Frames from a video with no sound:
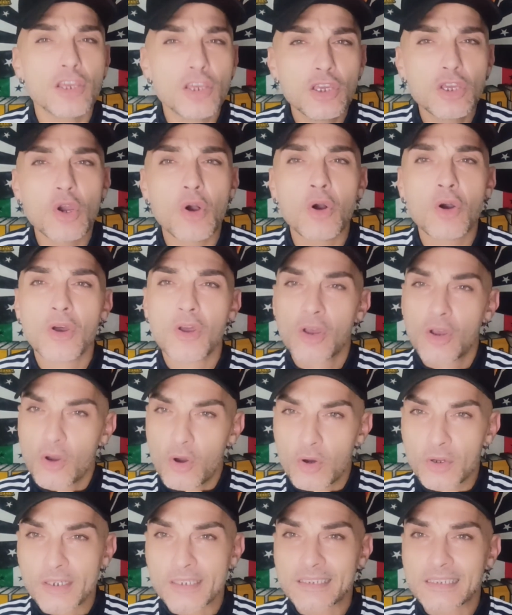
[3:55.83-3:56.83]
Io
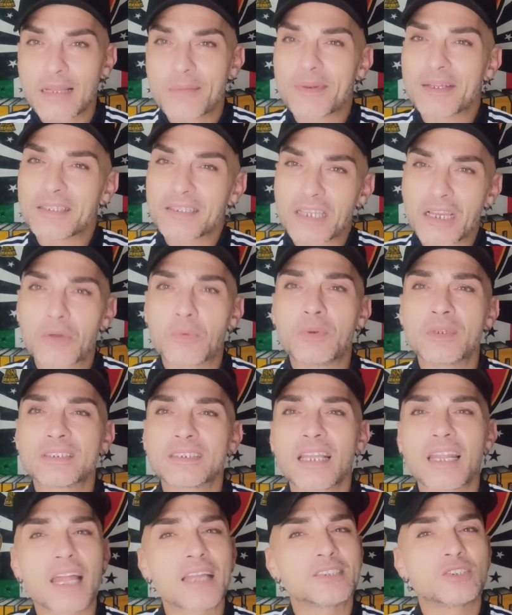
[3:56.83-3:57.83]
onestamente in
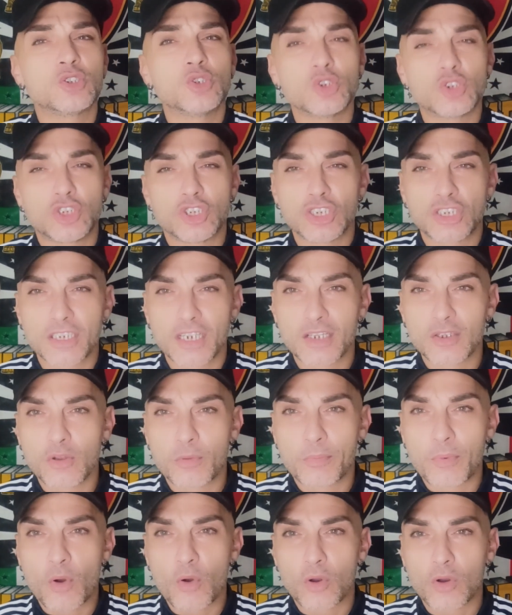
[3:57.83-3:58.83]
questa Lazio ci credo
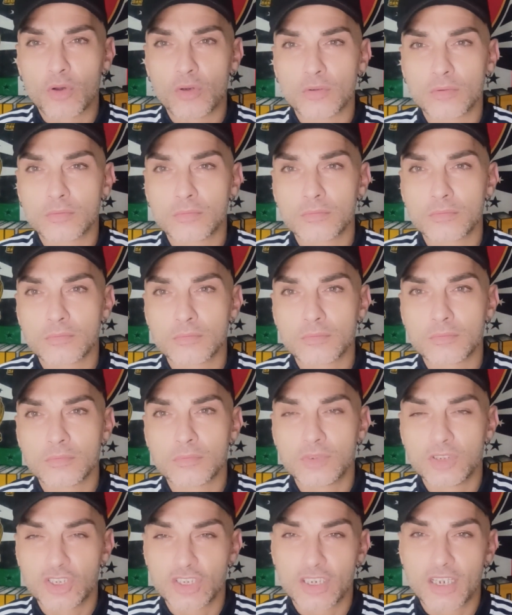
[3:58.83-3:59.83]
poco, ci